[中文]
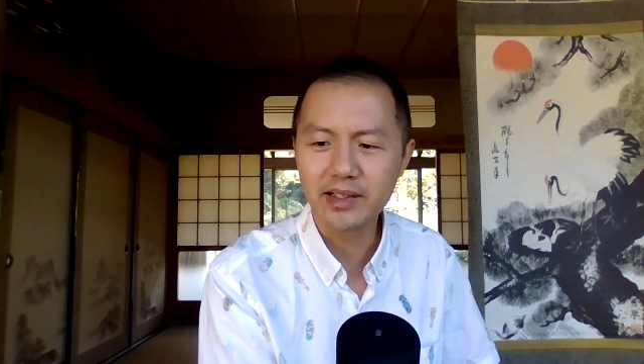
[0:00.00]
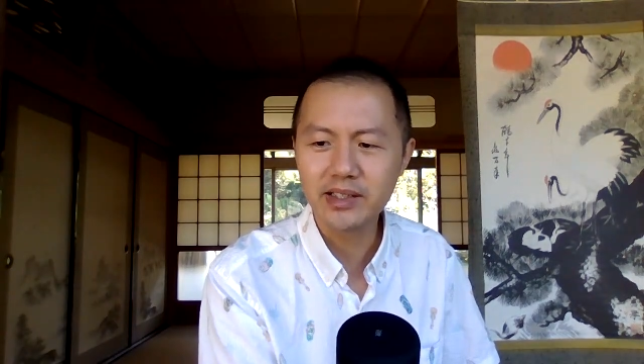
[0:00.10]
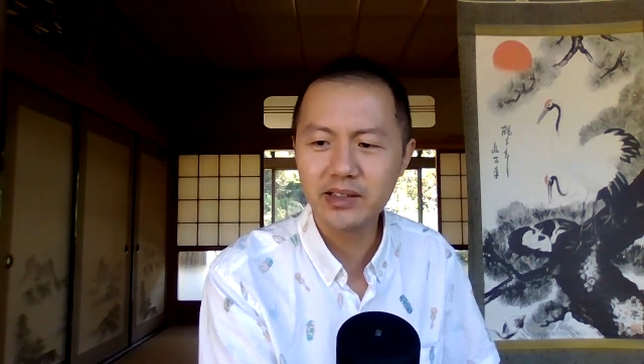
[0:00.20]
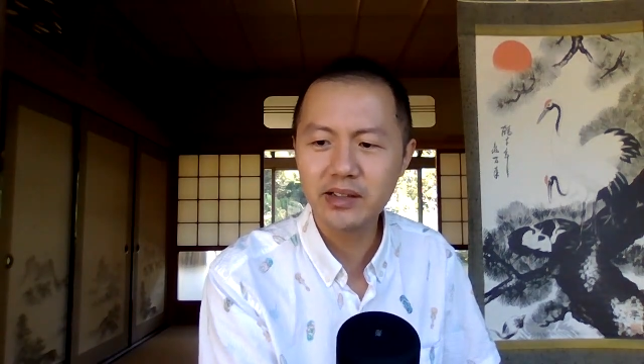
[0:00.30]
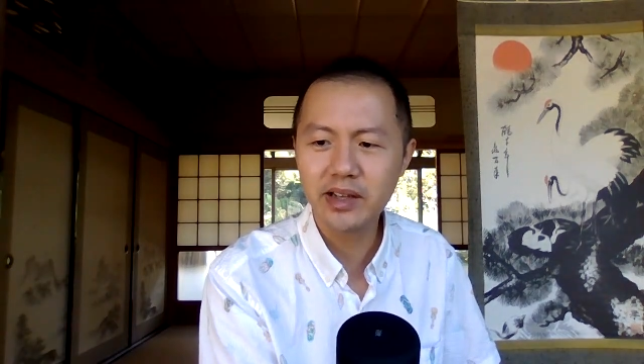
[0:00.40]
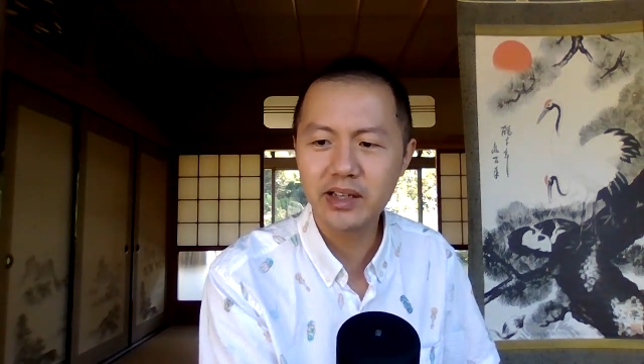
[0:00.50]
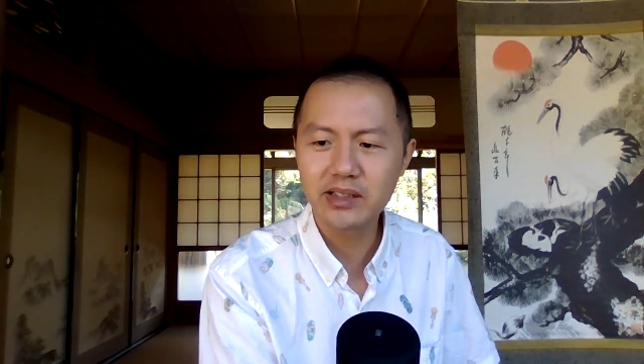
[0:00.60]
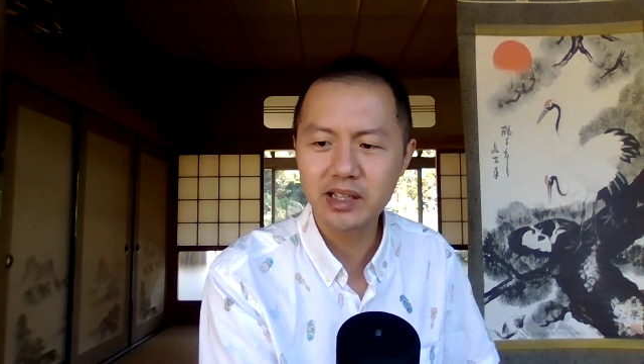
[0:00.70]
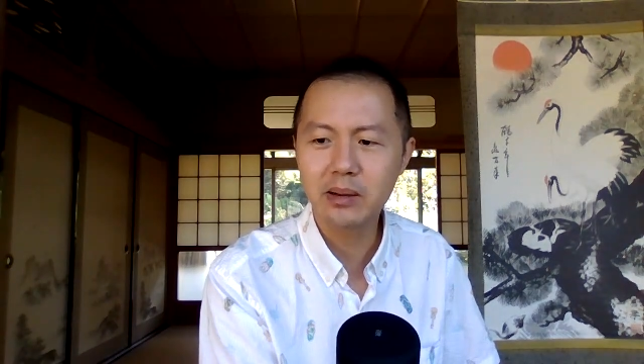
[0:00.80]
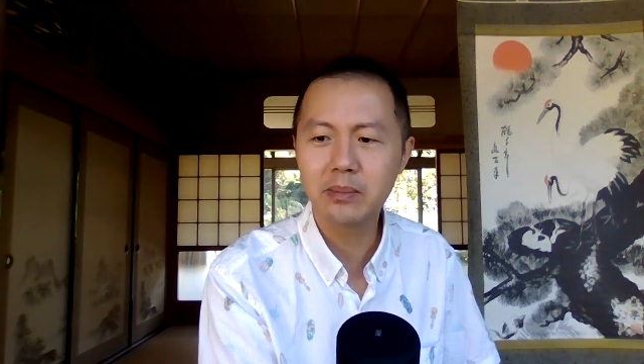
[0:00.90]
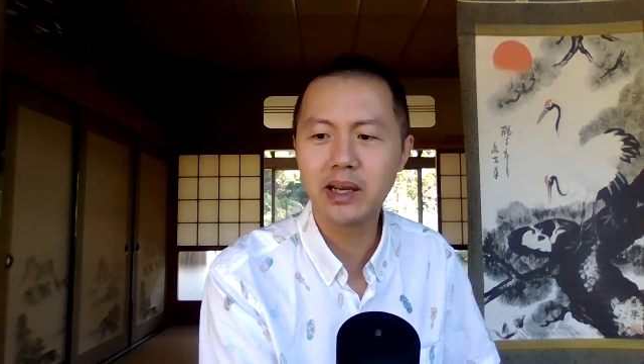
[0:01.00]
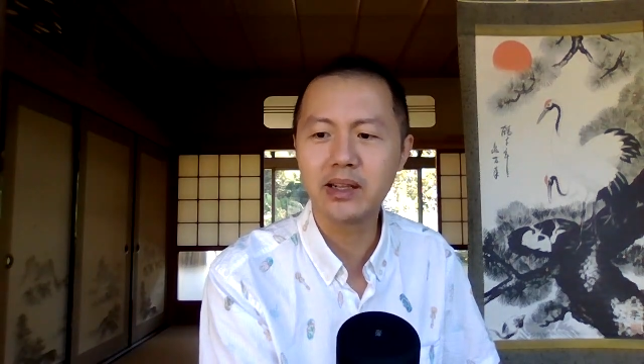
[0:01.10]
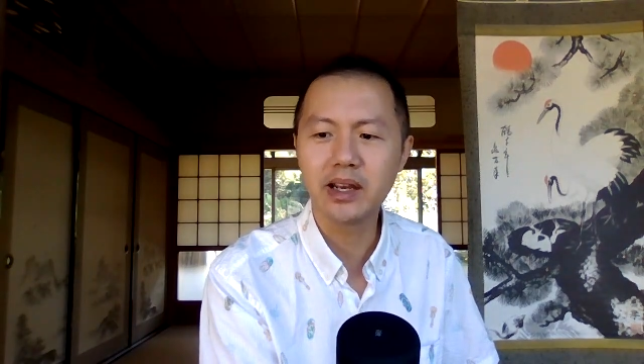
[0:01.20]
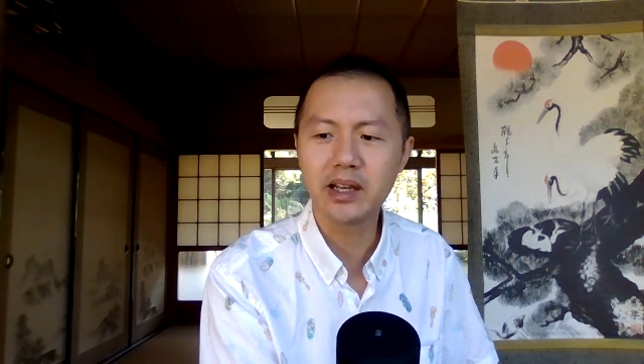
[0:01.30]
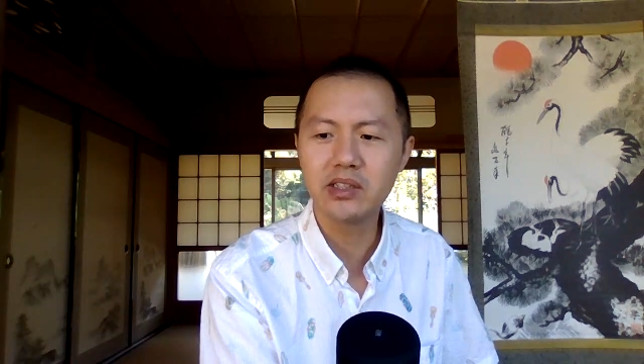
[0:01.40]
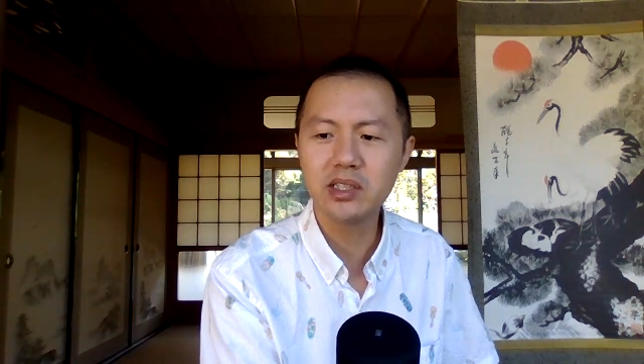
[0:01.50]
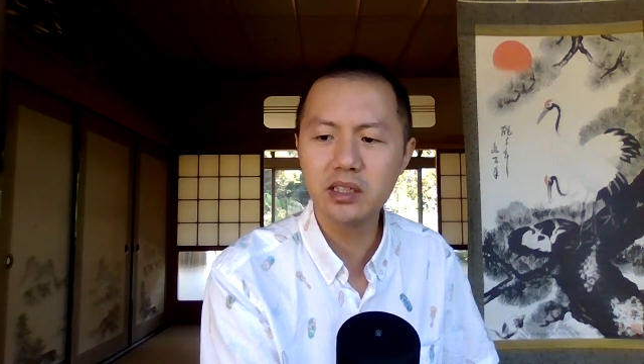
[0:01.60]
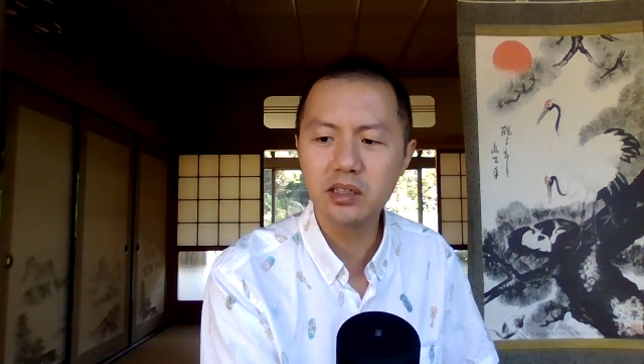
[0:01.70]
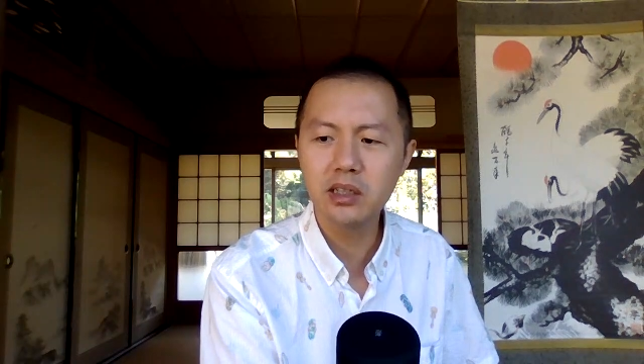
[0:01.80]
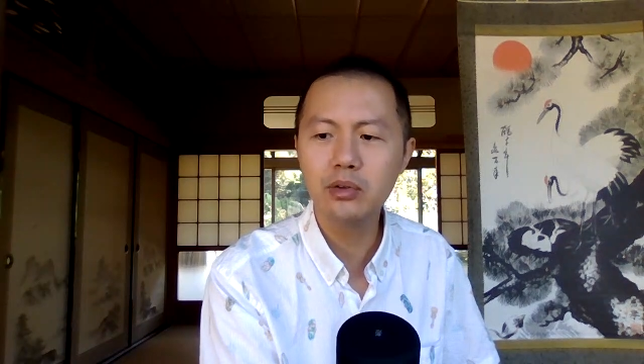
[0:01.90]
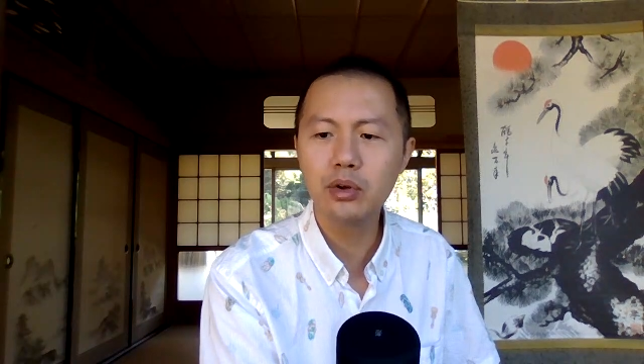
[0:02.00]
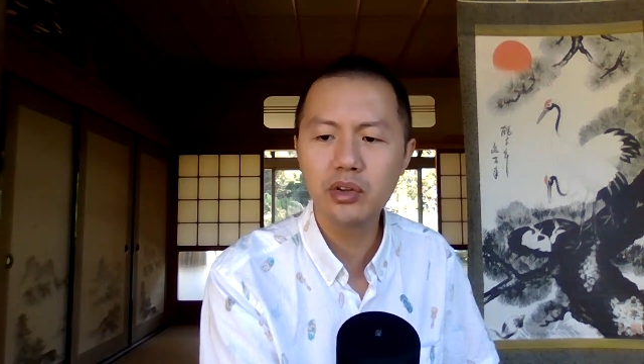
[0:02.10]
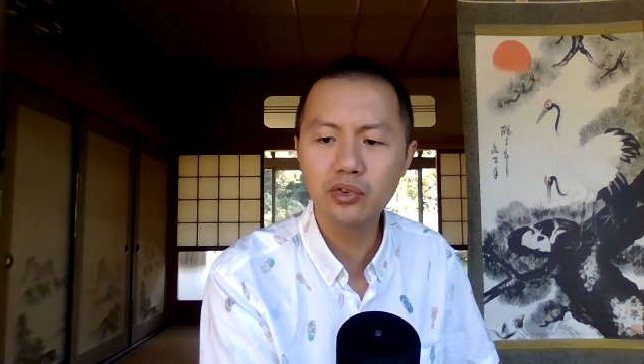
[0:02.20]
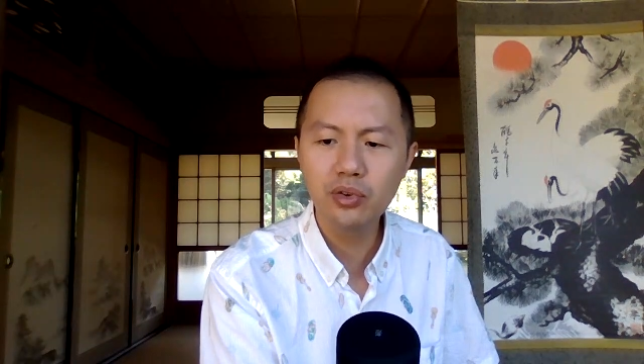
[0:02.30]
今年上半年净利润